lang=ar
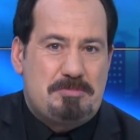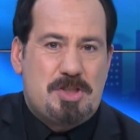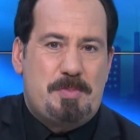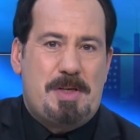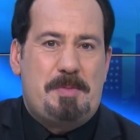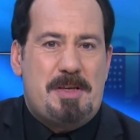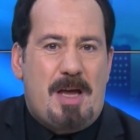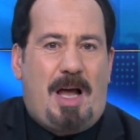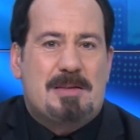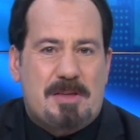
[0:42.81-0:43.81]
جبنا
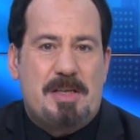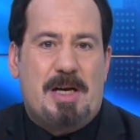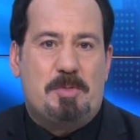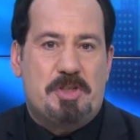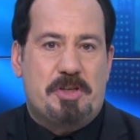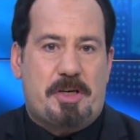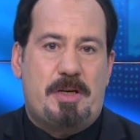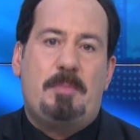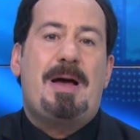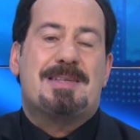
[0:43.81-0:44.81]
منا حطيناه مدير
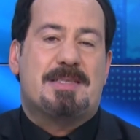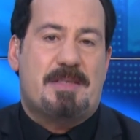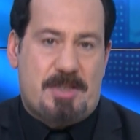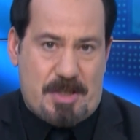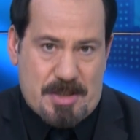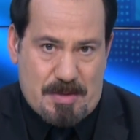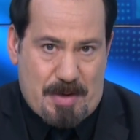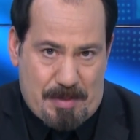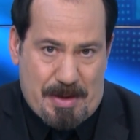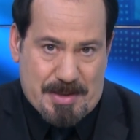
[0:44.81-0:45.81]
هنا ما يصير هيك يا
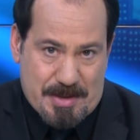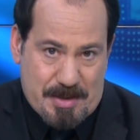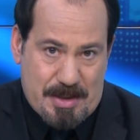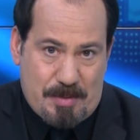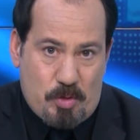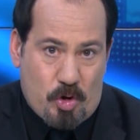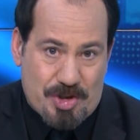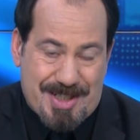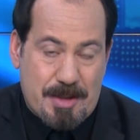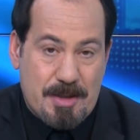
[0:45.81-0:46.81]
جماعه ما يصير هي مو هوسه